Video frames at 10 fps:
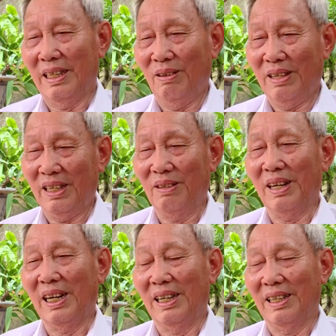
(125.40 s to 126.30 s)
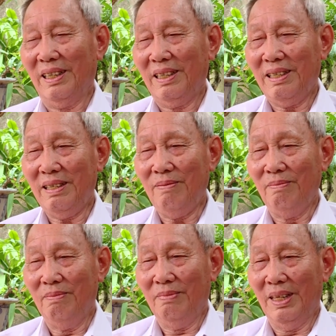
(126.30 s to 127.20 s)
Theo lý tưởng của đảng
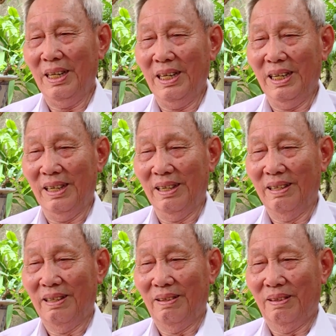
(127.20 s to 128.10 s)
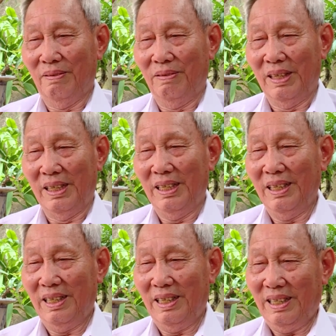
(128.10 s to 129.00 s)
là phải
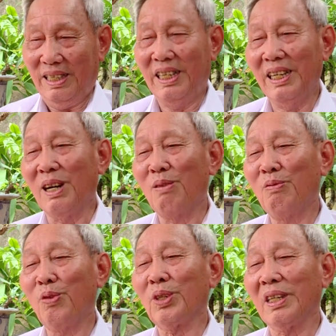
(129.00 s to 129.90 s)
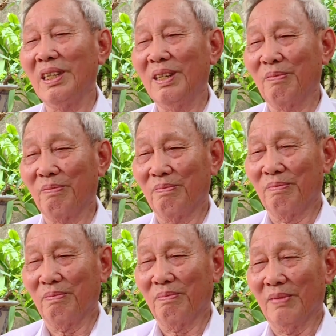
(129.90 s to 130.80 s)
trí công vô tư,
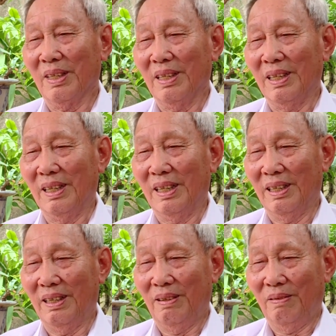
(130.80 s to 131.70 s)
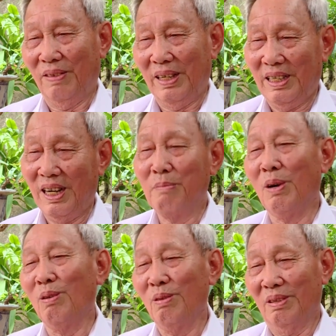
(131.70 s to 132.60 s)
à, phải gương
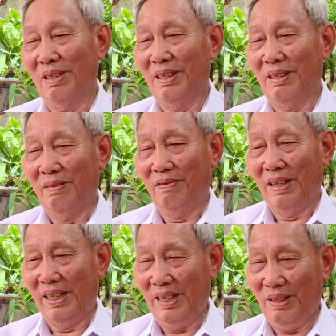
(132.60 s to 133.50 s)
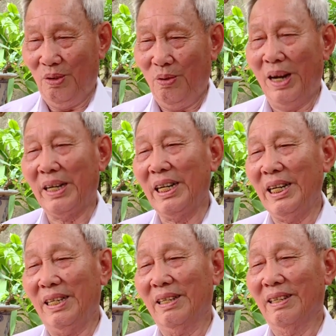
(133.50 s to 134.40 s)
mẫu, phải đoàn
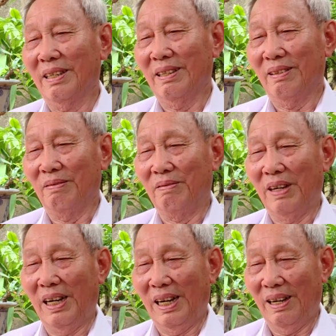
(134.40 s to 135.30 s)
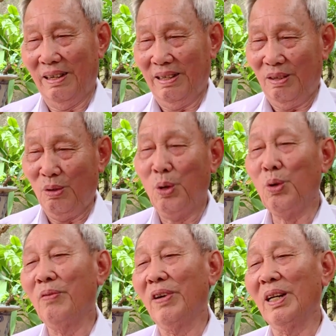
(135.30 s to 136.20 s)
kết và luôn
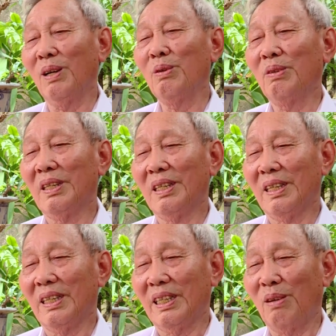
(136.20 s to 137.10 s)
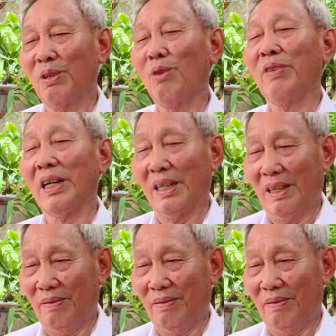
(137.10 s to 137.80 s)
luôn phấn đấu trong công việc